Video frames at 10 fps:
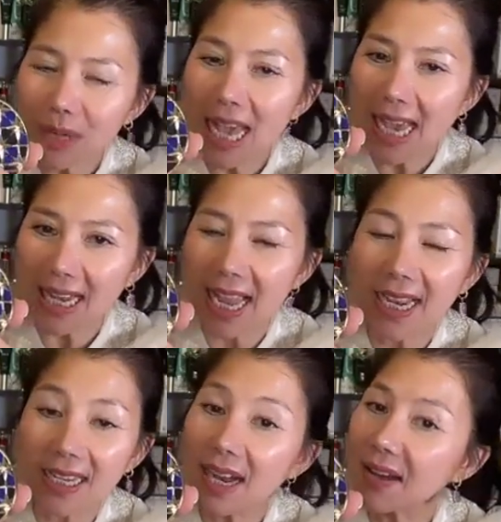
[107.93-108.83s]
cũng là
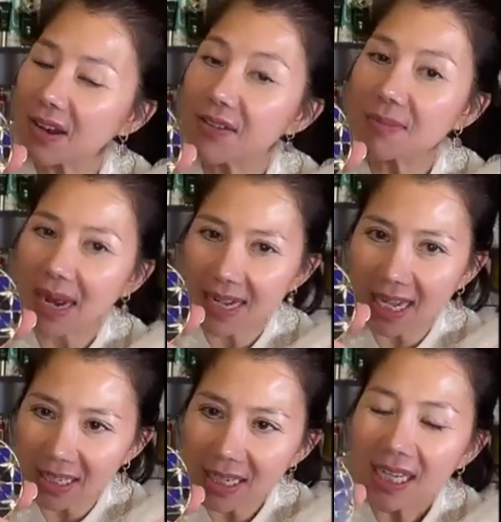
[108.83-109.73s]
cái cái phiên
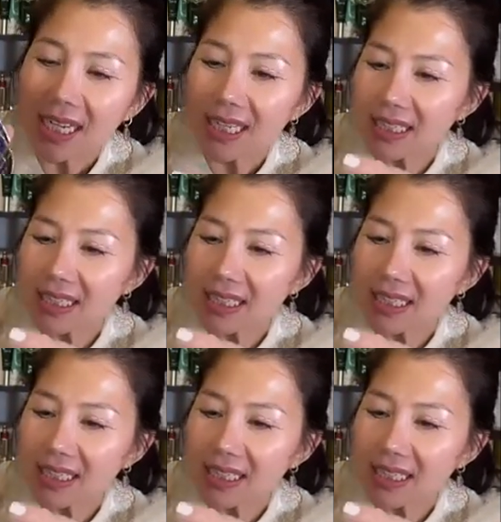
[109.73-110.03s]
bản này